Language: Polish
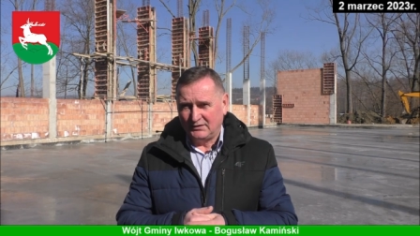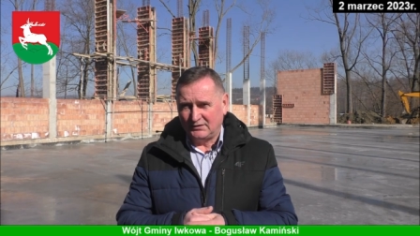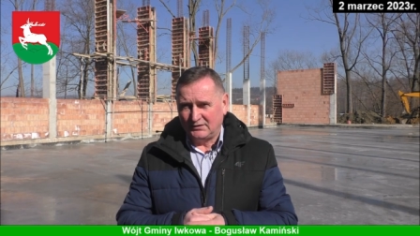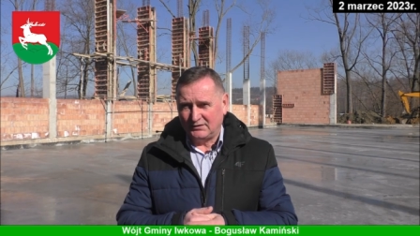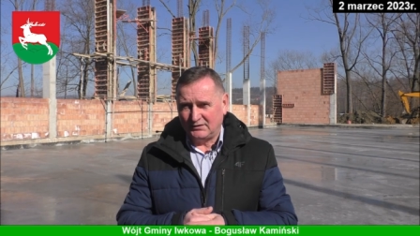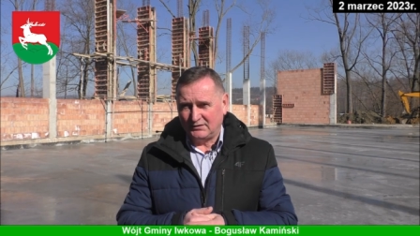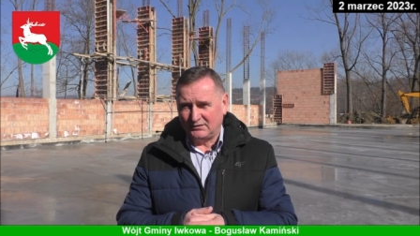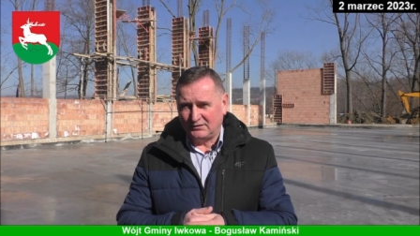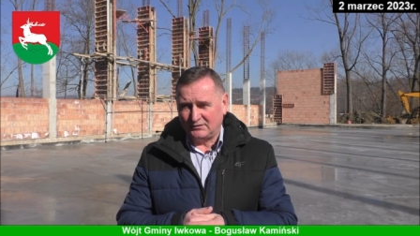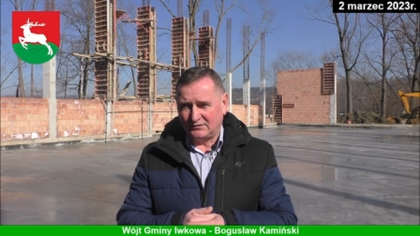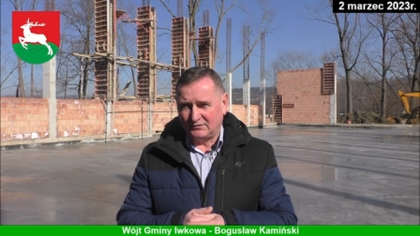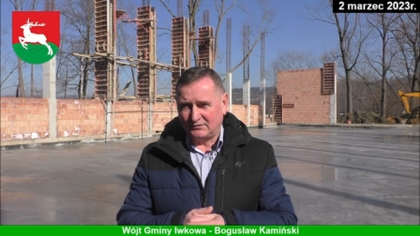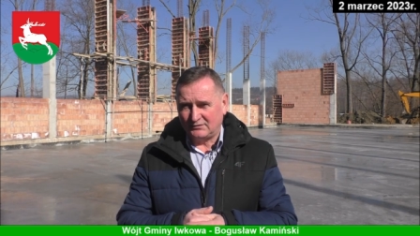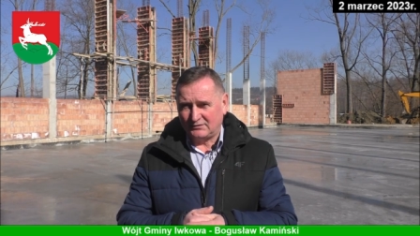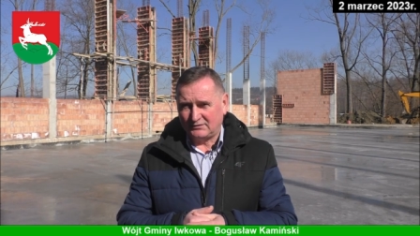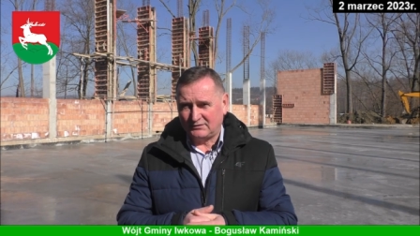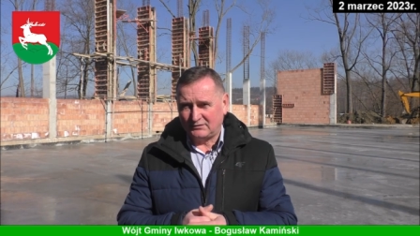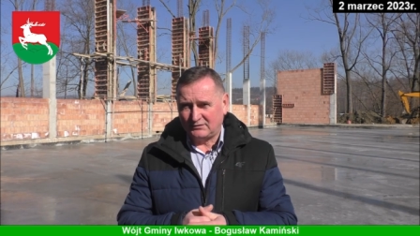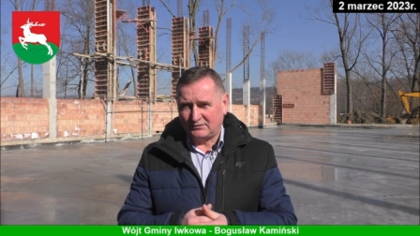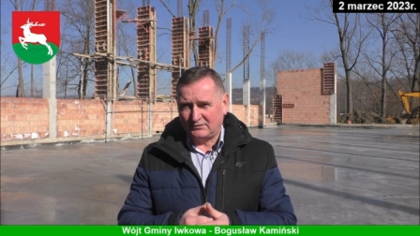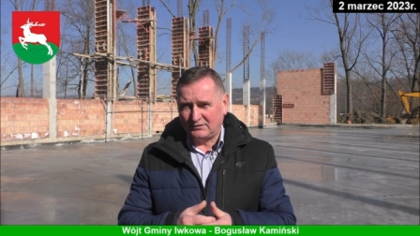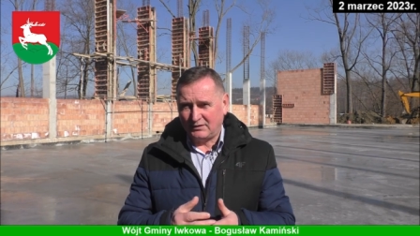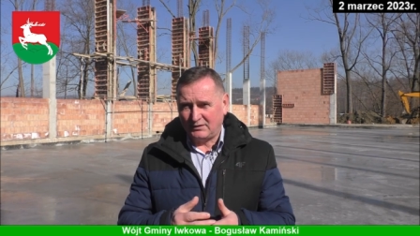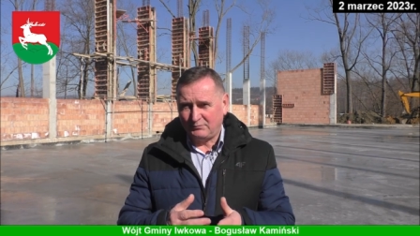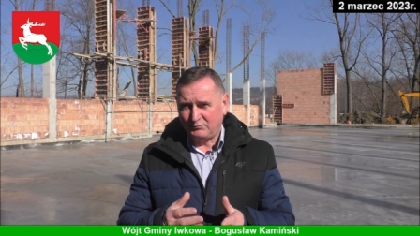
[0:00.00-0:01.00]
E,
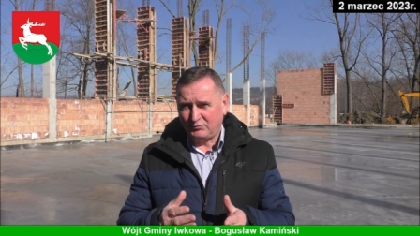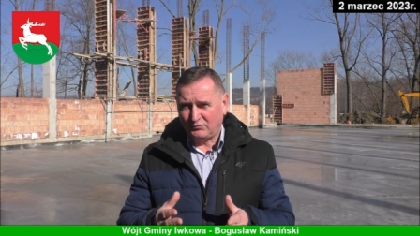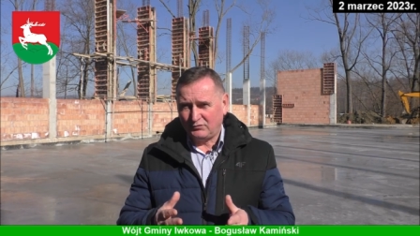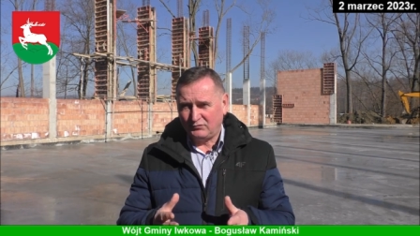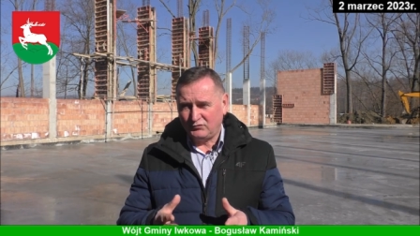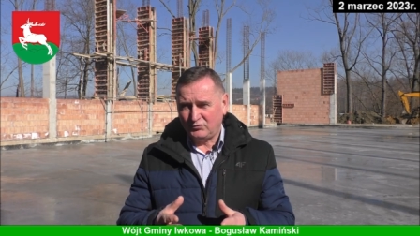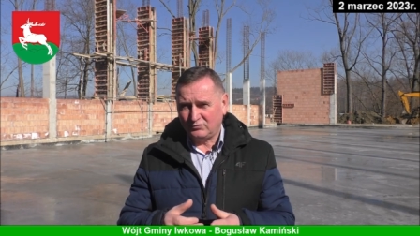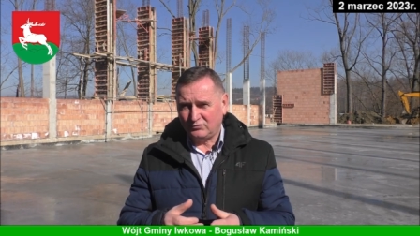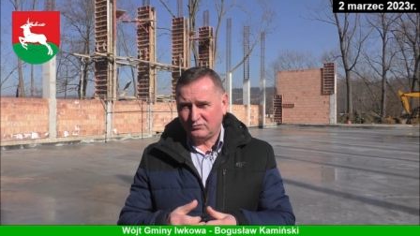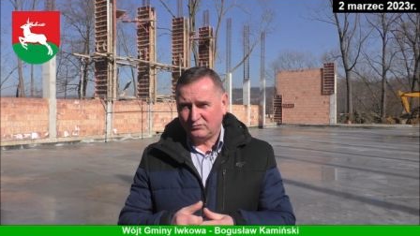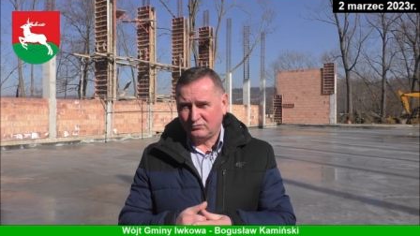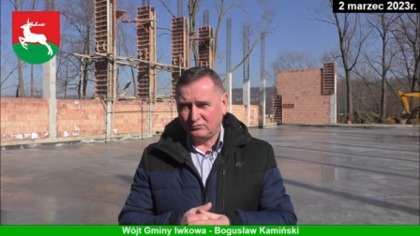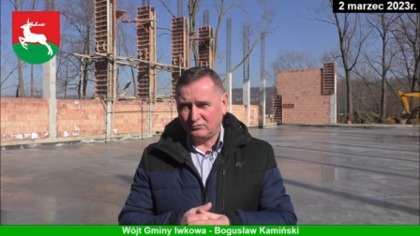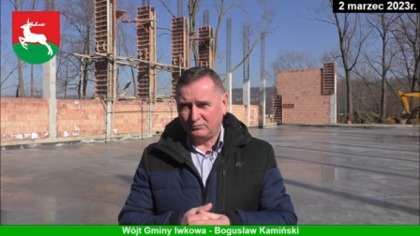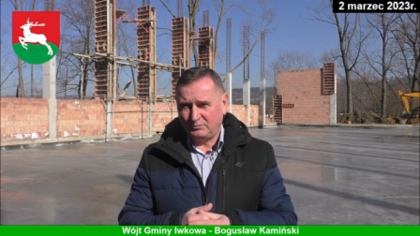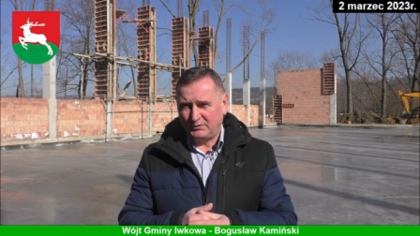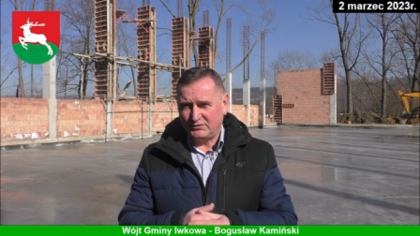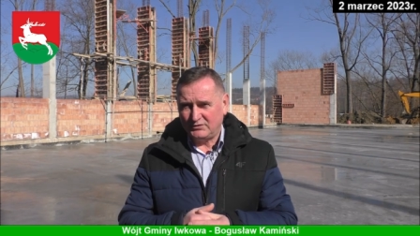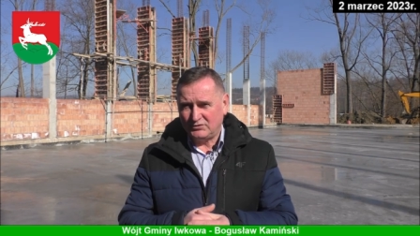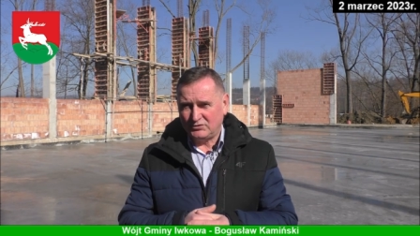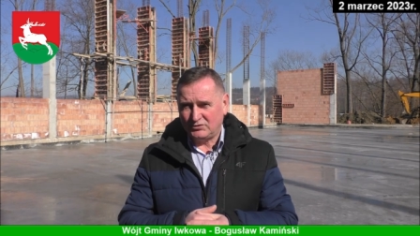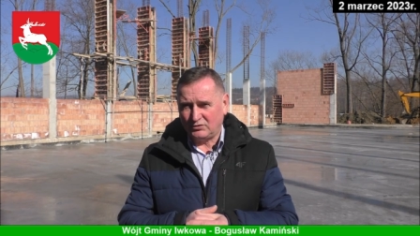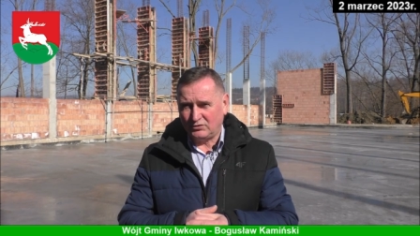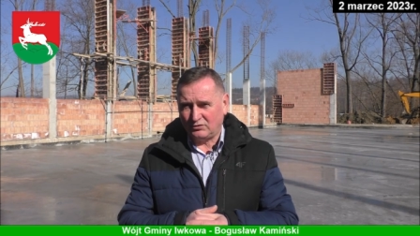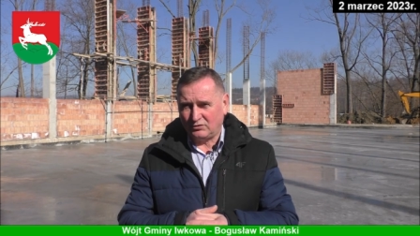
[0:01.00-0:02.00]
nabór wniosków
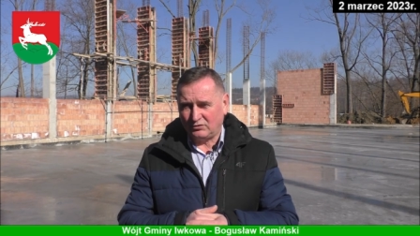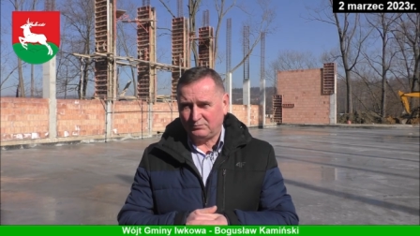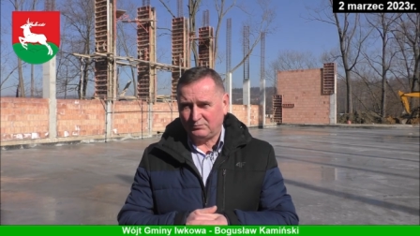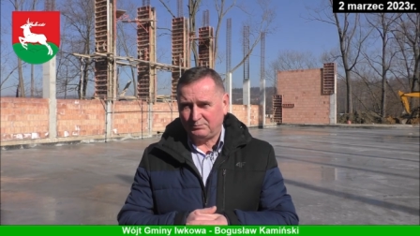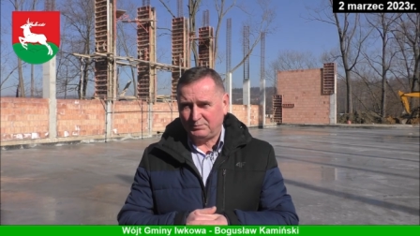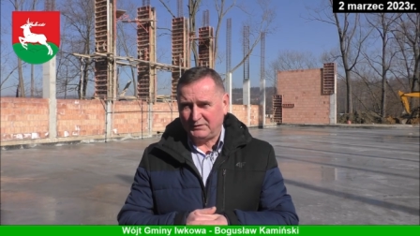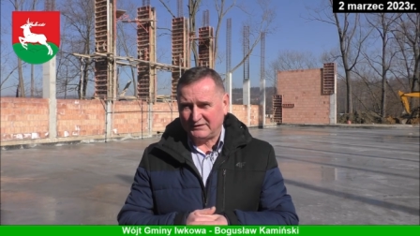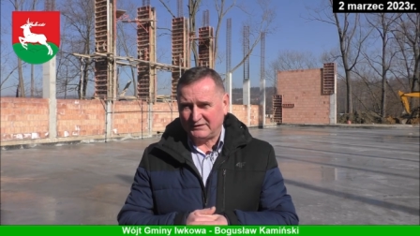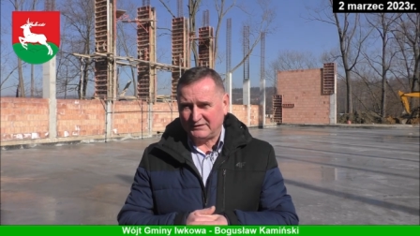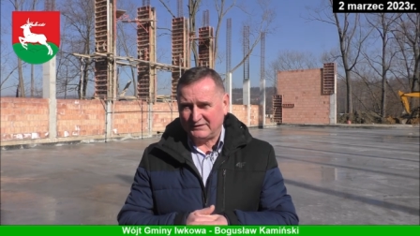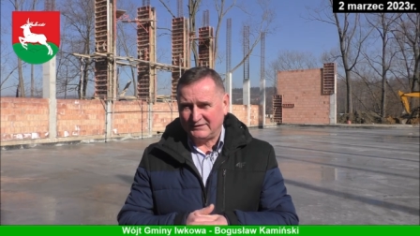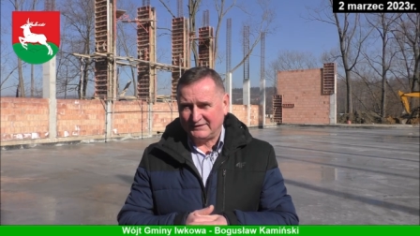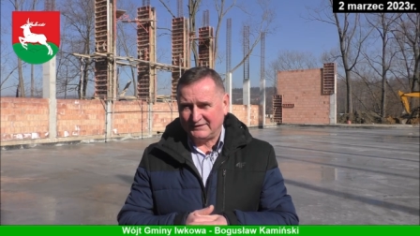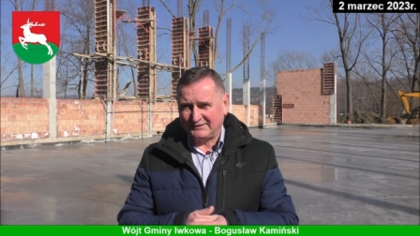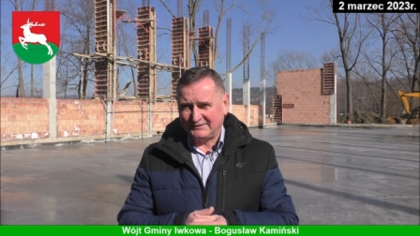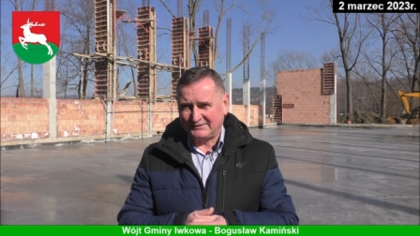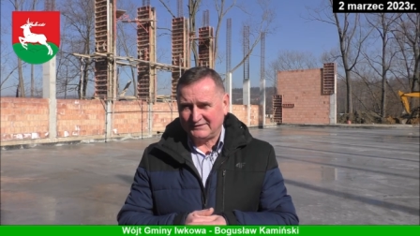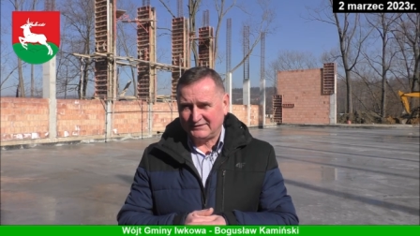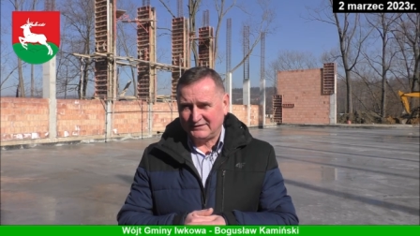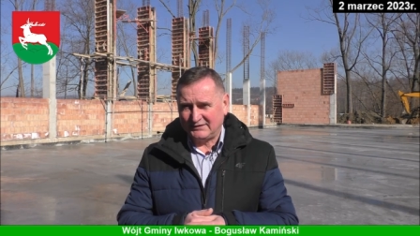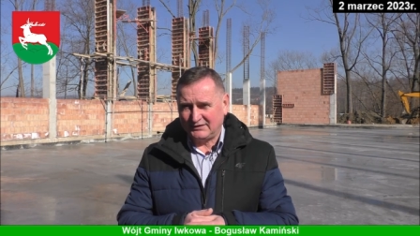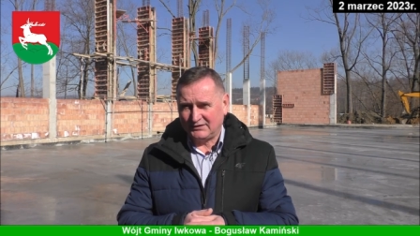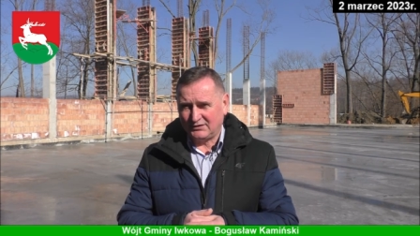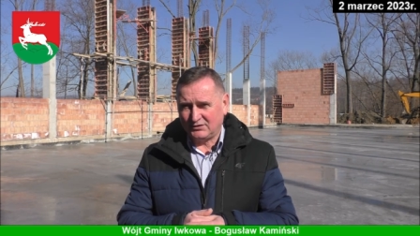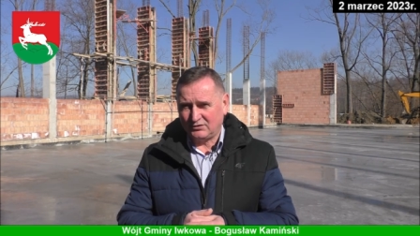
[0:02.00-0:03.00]
będzie od
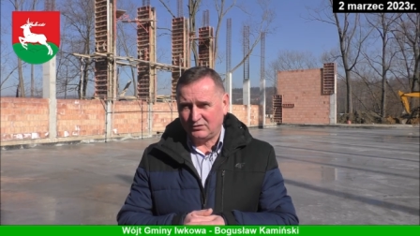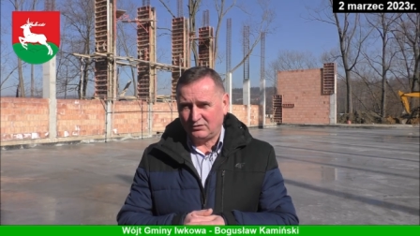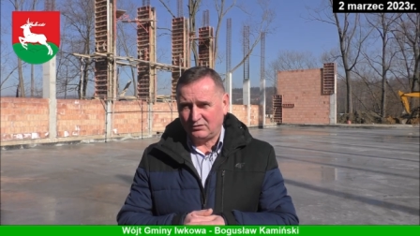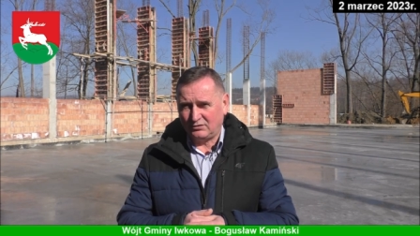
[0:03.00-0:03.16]
15